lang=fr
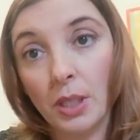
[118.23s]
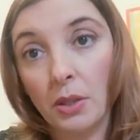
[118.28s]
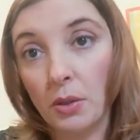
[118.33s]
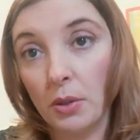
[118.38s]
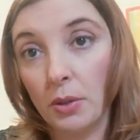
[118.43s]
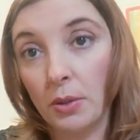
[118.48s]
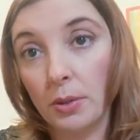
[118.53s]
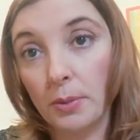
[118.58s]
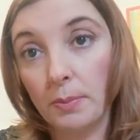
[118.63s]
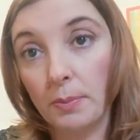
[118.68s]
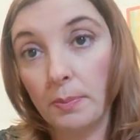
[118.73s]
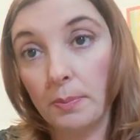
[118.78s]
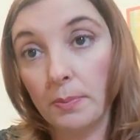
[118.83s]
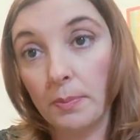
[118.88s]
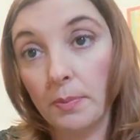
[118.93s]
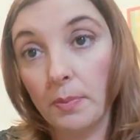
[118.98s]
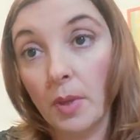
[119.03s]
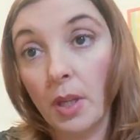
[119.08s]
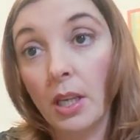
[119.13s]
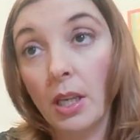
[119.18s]

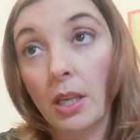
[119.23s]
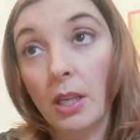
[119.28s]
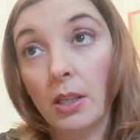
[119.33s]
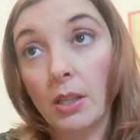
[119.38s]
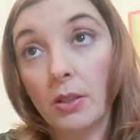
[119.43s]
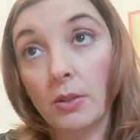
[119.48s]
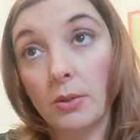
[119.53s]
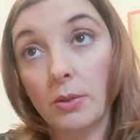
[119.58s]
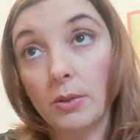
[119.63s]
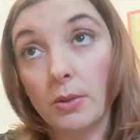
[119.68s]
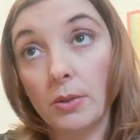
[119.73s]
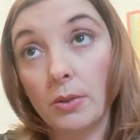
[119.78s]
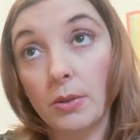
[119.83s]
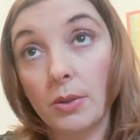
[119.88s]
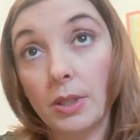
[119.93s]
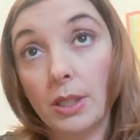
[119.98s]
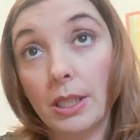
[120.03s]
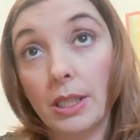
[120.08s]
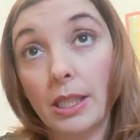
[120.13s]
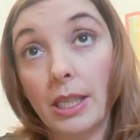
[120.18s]
Euh,
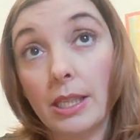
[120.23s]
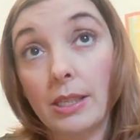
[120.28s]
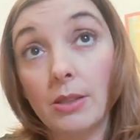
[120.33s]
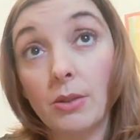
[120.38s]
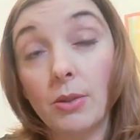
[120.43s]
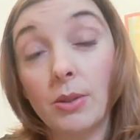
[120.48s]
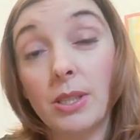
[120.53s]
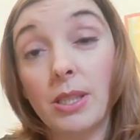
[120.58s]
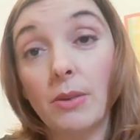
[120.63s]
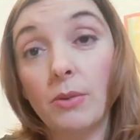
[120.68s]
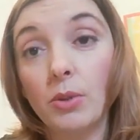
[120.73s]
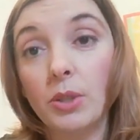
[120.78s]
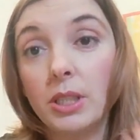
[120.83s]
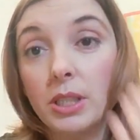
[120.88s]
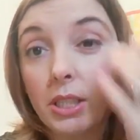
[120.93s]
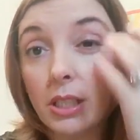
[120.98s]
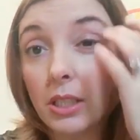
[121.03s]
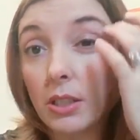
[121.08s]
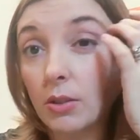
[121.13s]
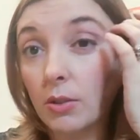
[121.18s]
euh, qu'est-ce que ça veut
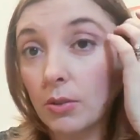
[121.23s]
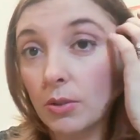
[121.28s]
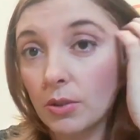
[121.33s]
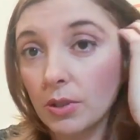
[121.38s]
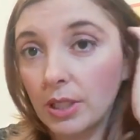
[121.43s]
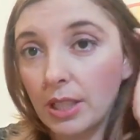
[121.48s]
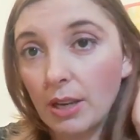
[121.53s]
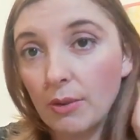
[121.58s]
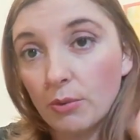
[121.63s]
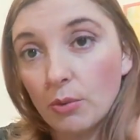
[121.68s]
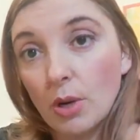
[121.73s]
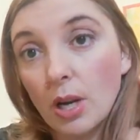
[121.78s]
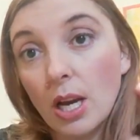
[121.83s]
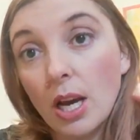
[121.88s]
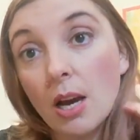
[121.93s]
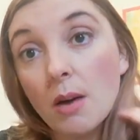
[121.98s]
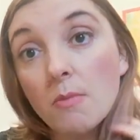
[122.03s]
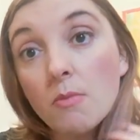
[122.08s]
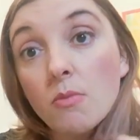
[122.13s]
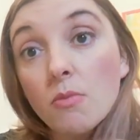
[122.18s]
dire d'avoir
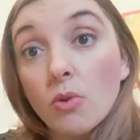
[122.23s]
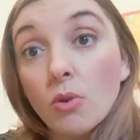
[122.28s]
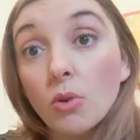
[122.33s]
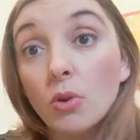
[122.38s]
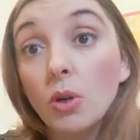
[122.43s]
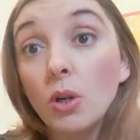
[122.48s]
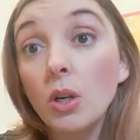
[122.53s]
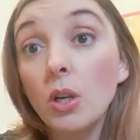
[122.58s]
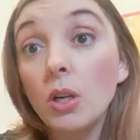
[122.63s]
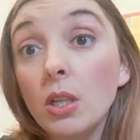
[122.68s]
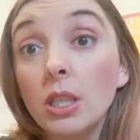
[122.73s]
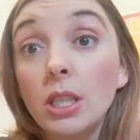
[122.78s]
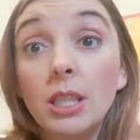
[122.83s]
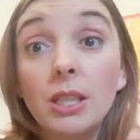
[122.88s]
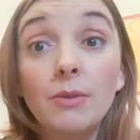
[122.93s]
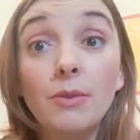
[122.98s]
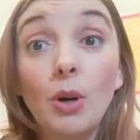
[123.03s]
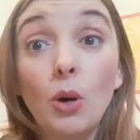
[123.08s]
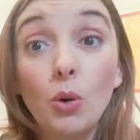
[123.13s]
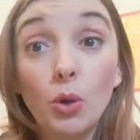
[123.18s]
un mot
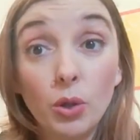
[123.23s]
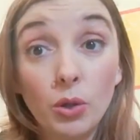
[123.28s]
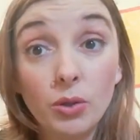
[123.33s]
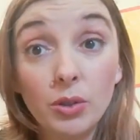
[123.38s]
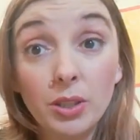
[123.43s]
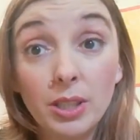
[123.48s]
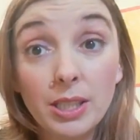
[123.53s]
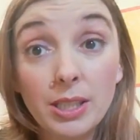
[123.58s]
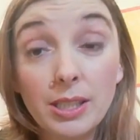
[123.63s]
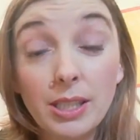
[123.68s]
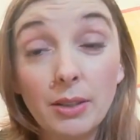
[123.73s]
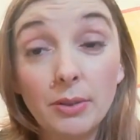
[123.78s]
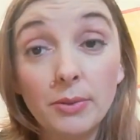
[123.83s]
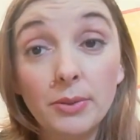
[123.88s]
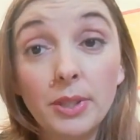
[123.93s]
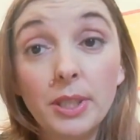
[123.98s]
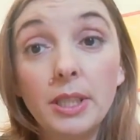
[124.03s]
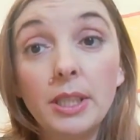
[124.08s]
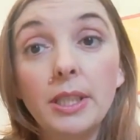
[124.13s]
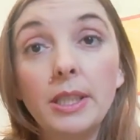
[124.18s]
qui va orienter sa
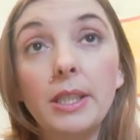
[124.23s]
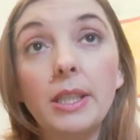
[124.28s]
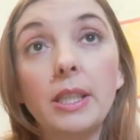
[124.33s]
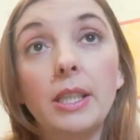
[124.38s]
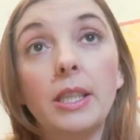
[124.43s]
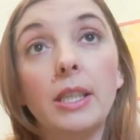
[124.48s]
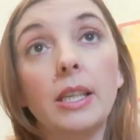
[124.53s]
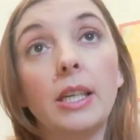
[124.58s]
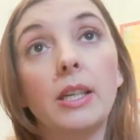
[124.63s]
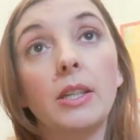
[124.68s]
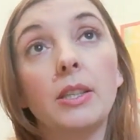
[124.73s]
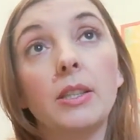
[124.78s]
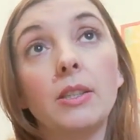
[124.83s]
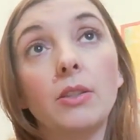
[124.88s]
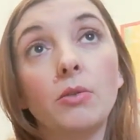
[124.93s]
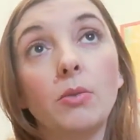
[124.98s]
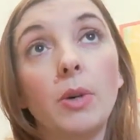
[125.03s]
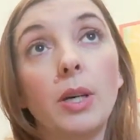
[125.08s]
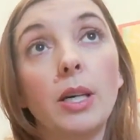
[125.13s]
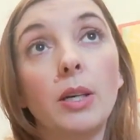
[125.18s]
vie Il y a une
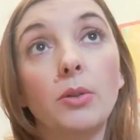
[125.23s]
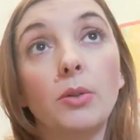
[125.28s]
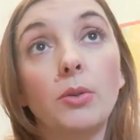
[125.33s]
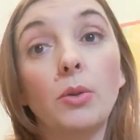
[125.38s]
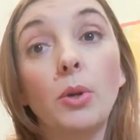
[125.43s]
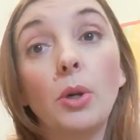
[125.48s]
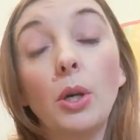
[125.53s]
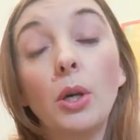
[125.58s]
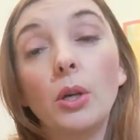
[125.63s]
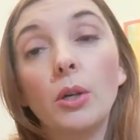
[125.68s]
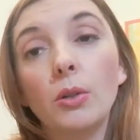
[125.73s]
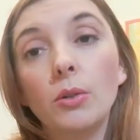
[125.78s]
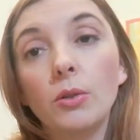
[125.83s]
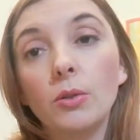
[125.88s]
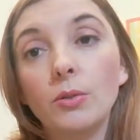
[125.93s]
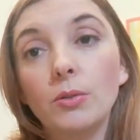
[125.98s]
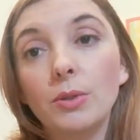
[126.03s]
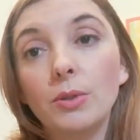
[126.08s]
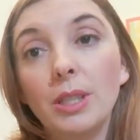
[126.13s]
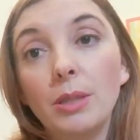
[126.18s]
histoire de,
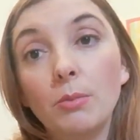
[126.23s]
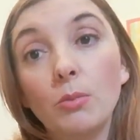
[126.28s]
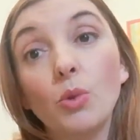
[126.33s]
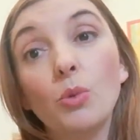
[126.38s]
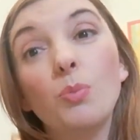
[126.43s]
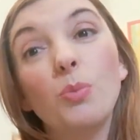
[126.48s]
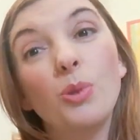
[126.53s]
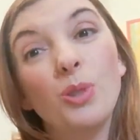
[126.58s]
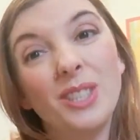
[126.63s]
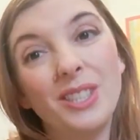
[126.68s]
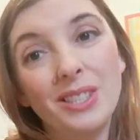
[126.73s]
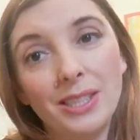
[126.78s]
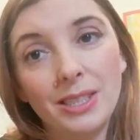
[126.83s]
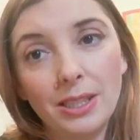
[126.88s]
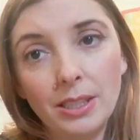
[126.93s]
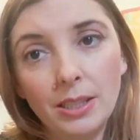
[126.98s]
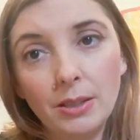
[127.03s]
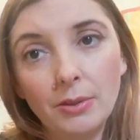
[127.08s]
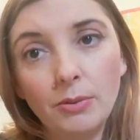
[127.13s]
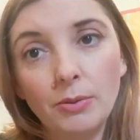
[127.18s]
des mots
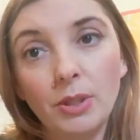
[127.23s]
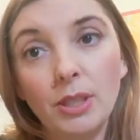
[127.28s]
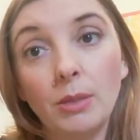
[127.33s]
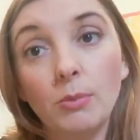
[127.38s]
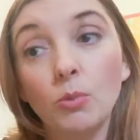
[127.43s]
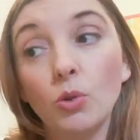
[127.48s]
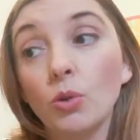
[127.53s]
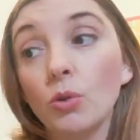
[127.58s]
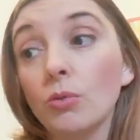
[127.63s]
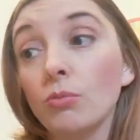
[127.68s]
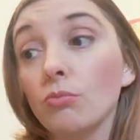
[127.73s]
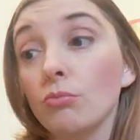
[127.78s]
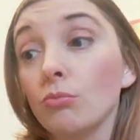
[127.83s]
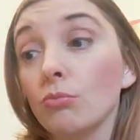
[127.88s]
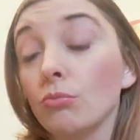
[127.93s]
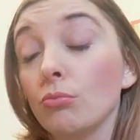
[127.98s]
positifs, des mots